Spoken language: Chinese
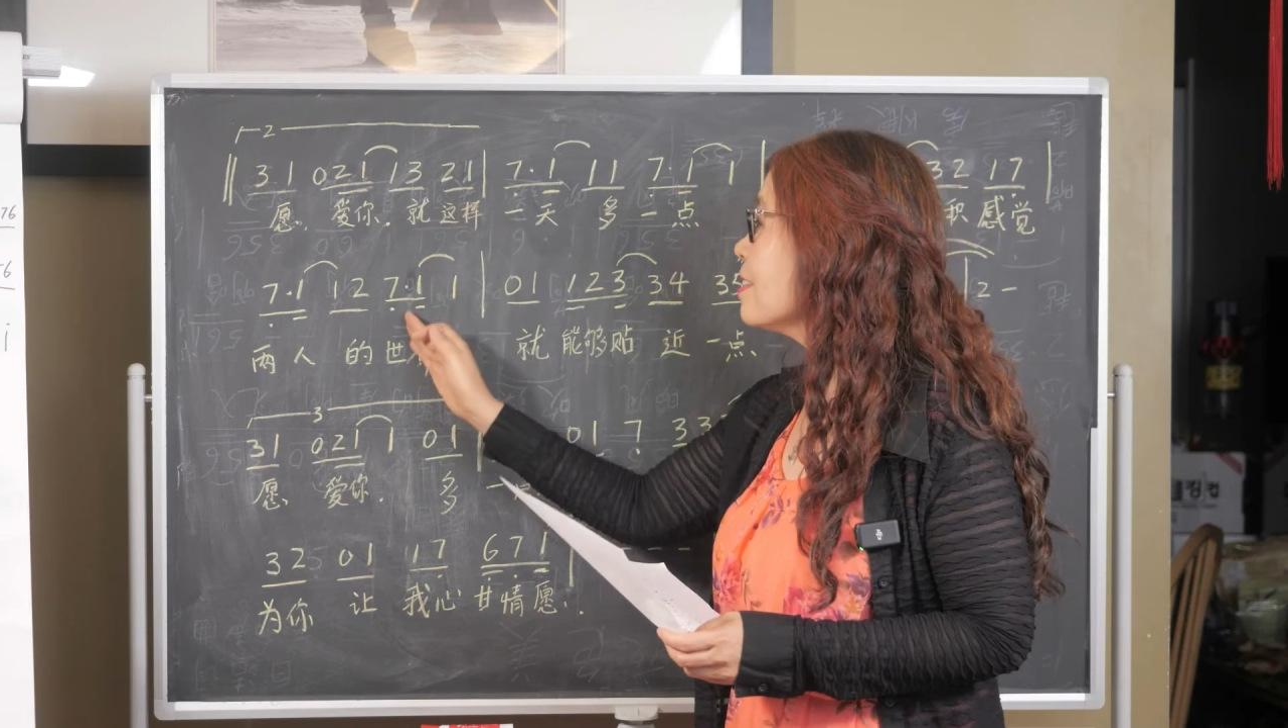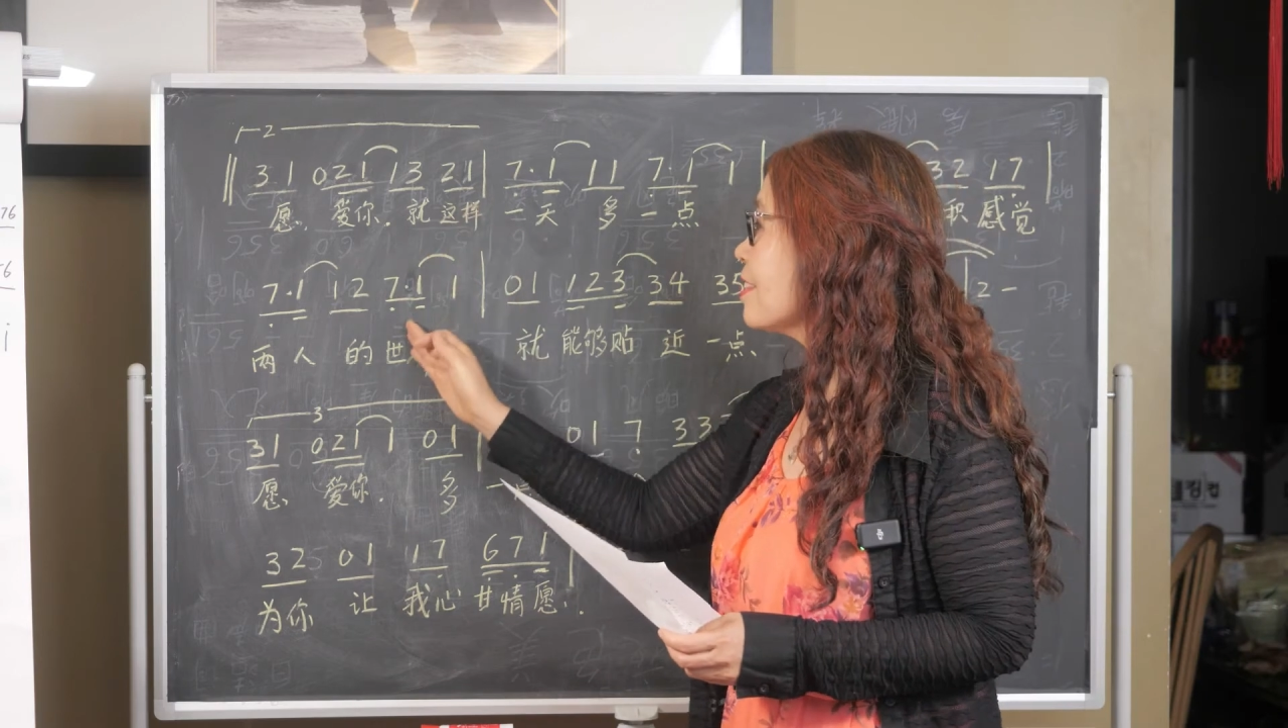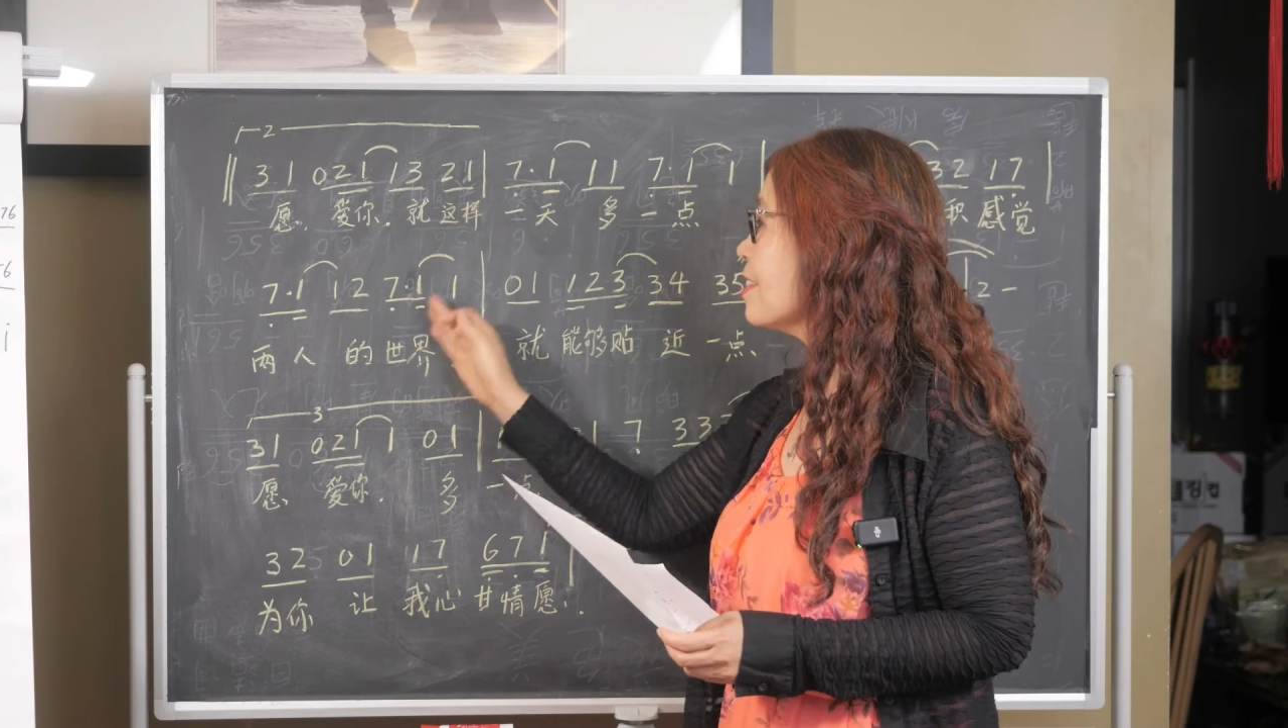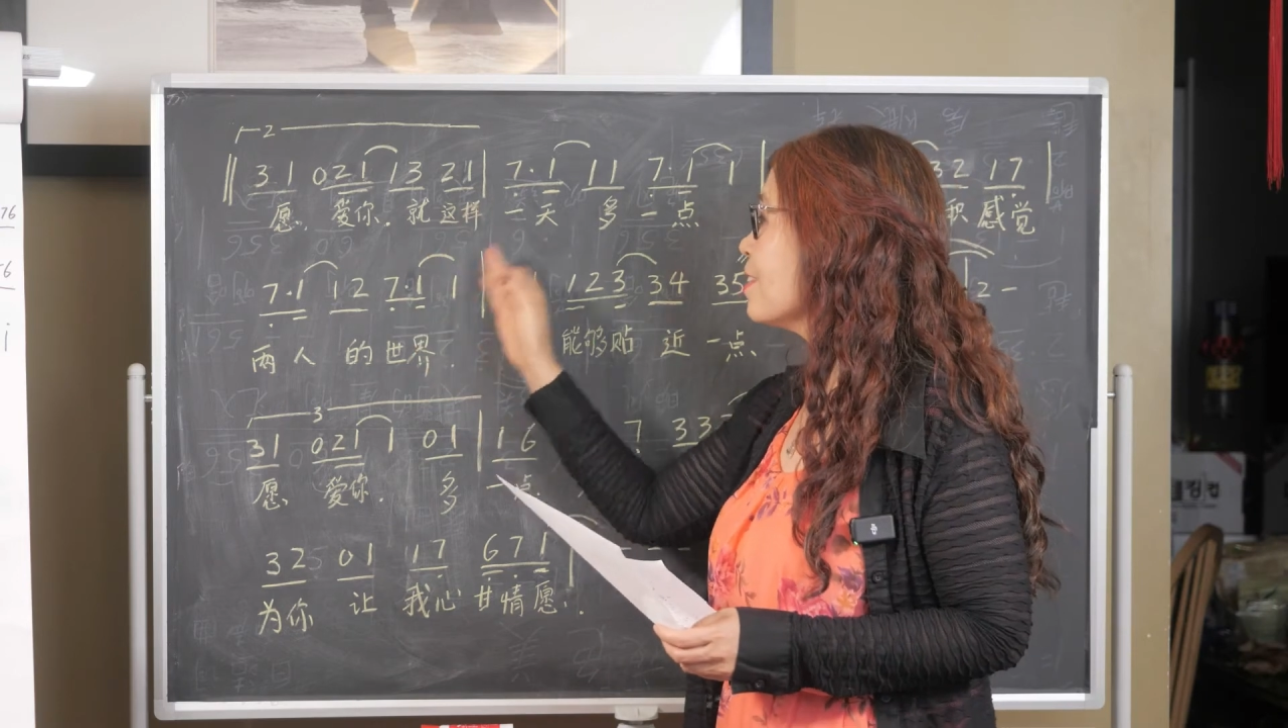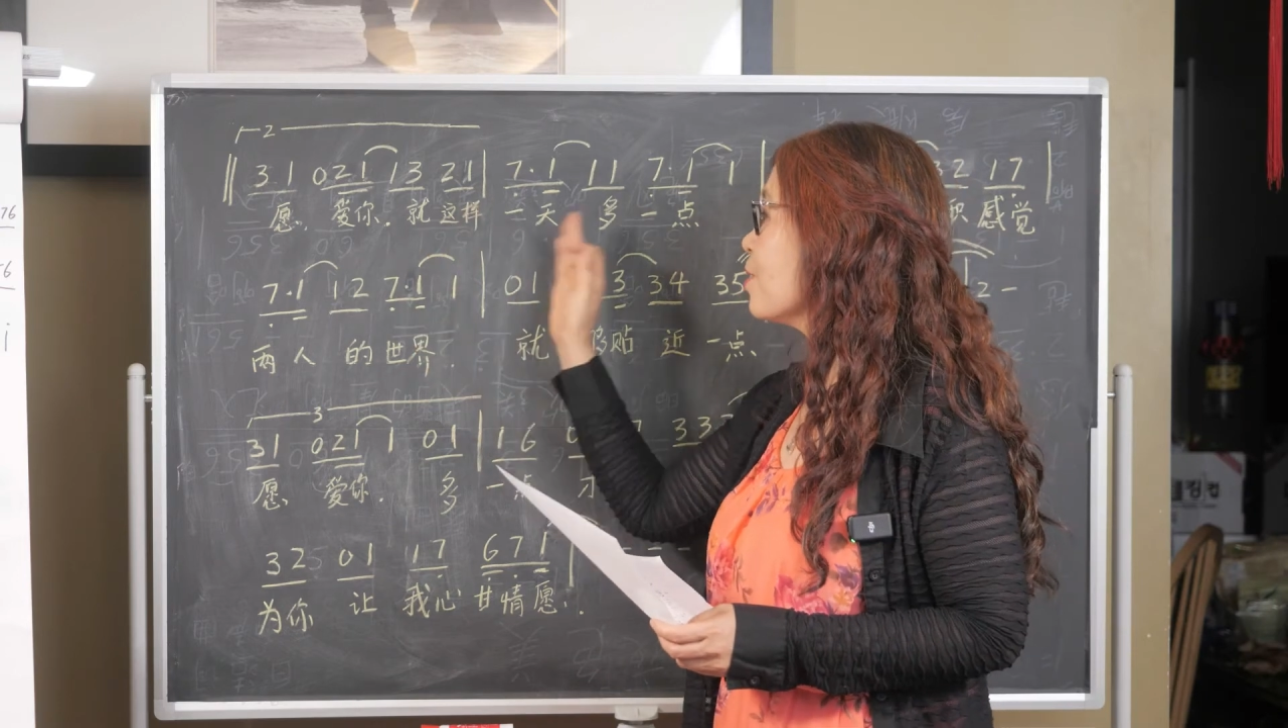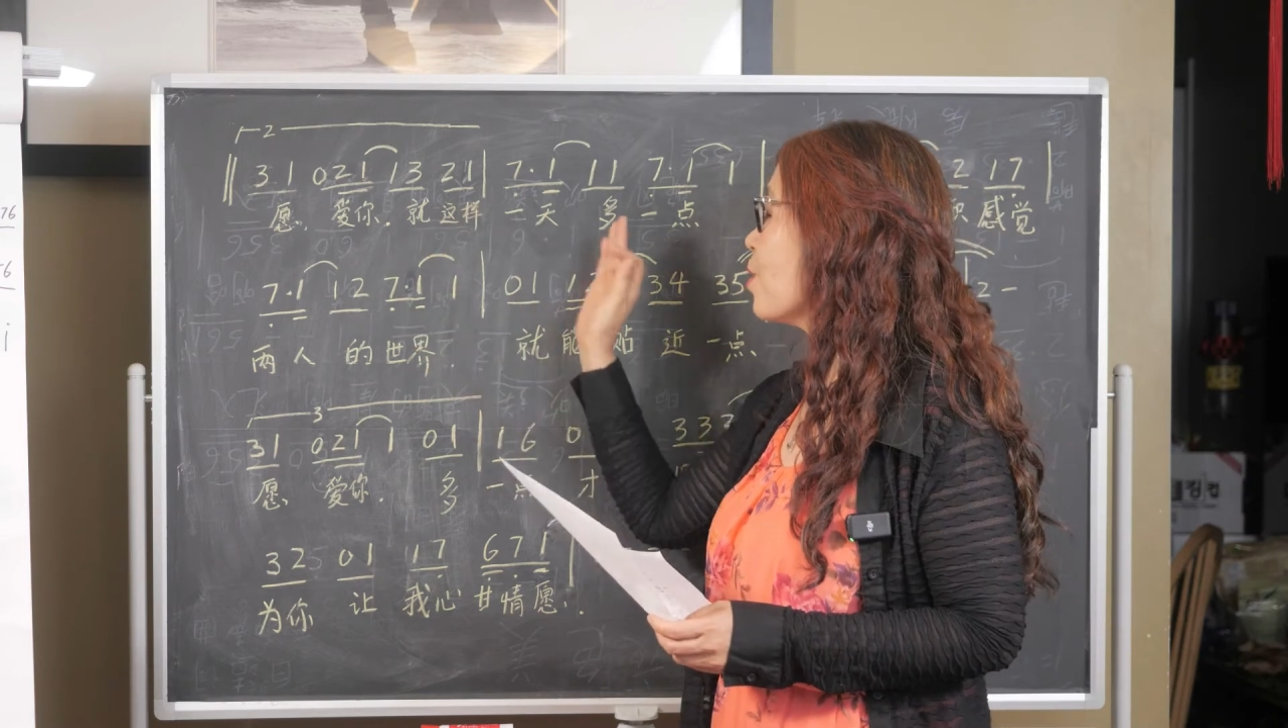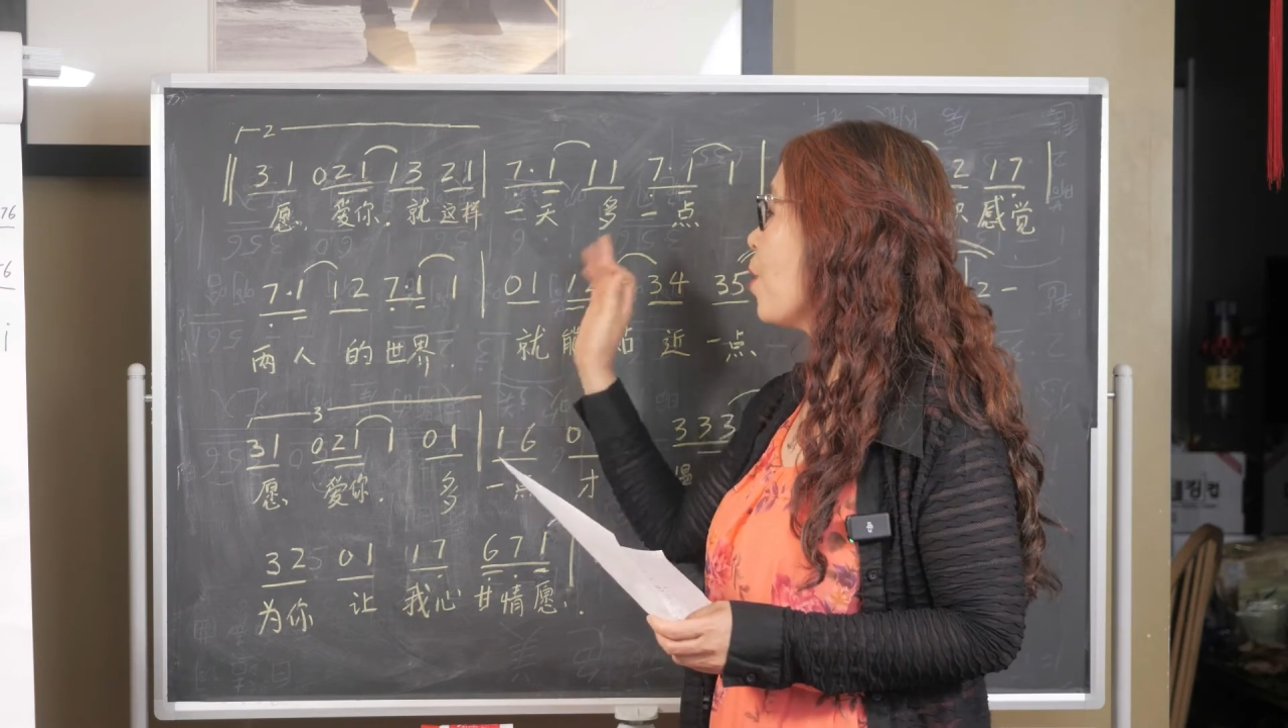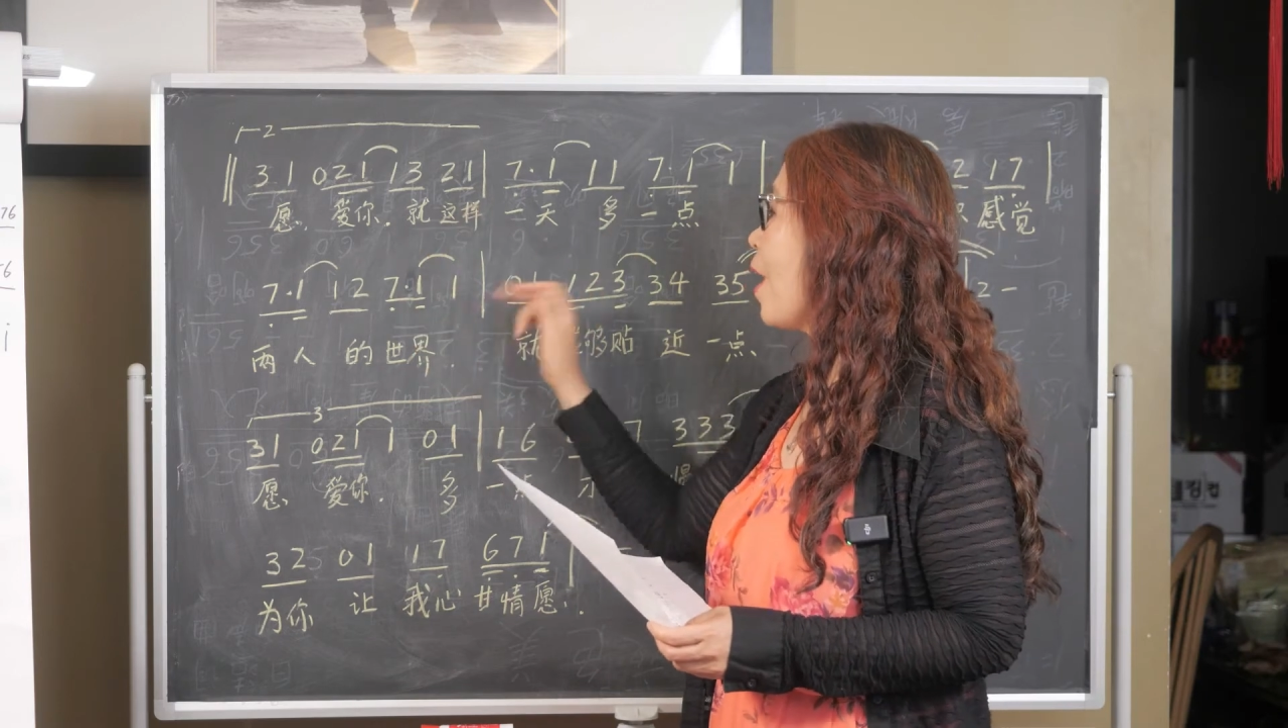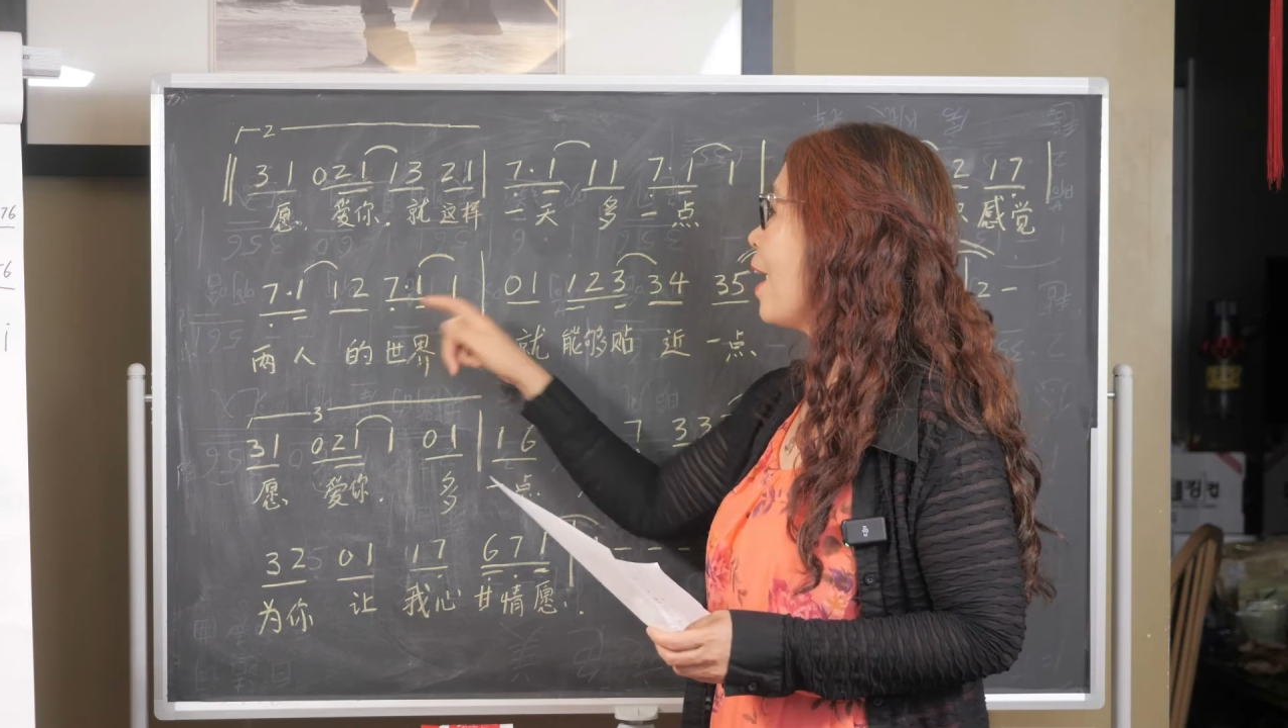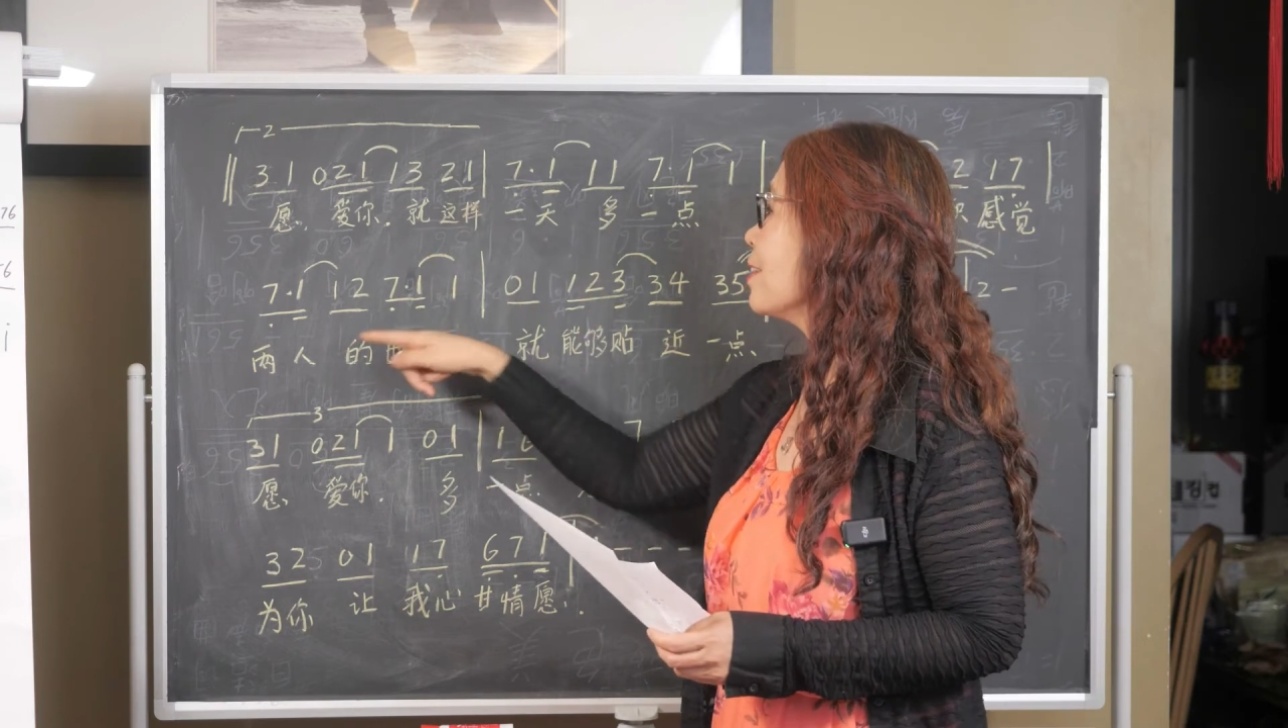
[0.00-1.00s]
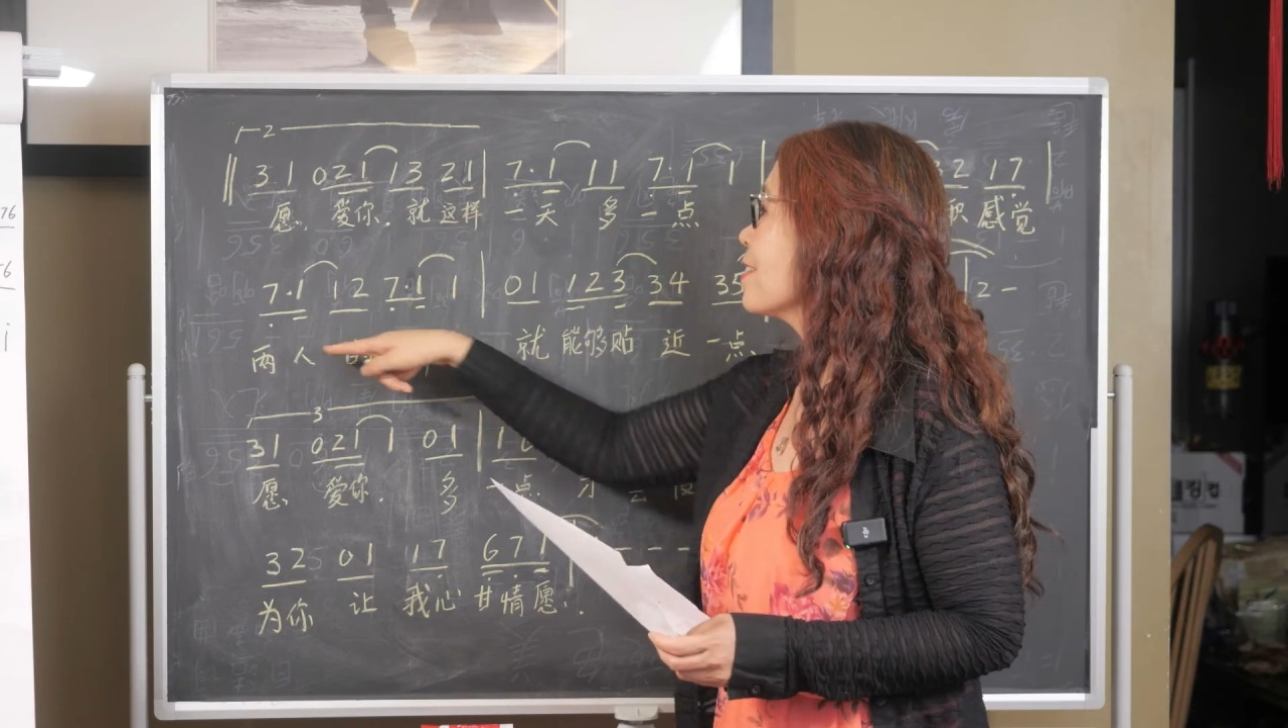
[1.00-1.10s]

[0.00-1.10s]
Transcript: 西哆哎，